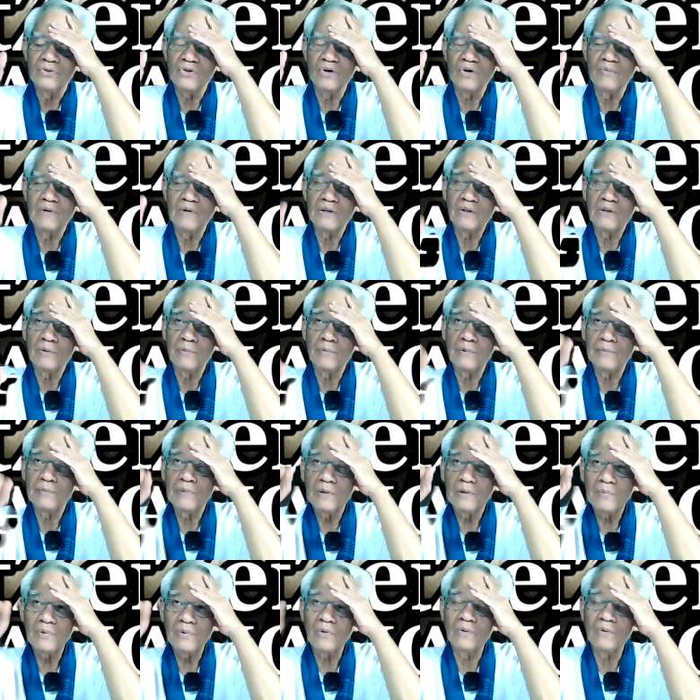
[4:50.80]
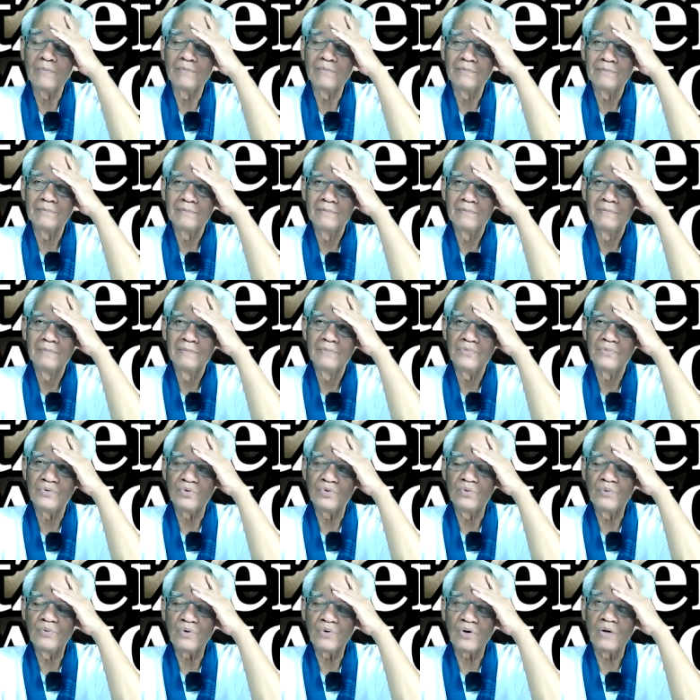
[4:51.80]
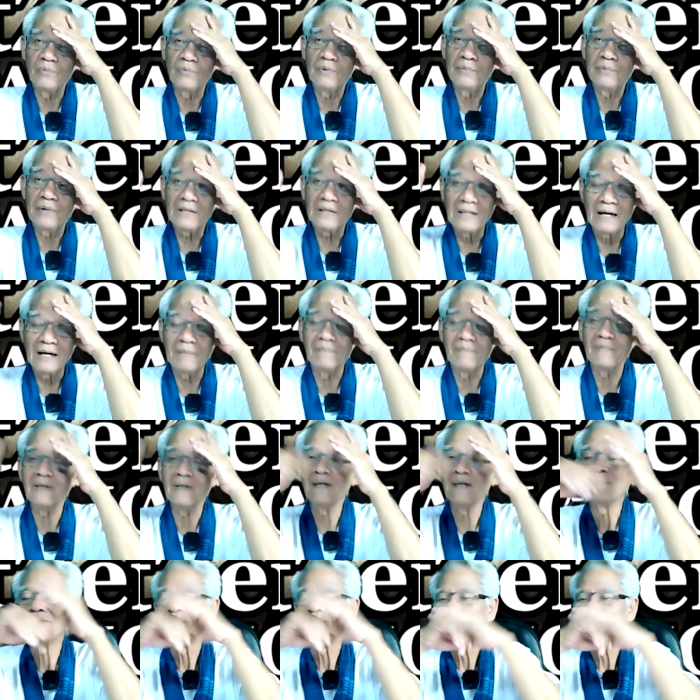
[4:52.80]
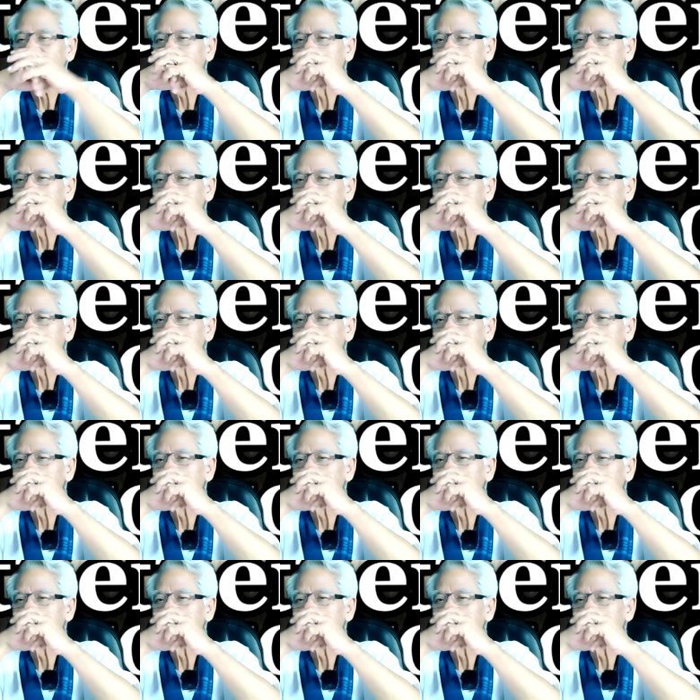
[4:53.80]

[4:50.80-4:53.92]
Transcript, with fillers: ต่อมาจะเป็นพระพรหมสูงกว่าเป็นพระธรรมครับ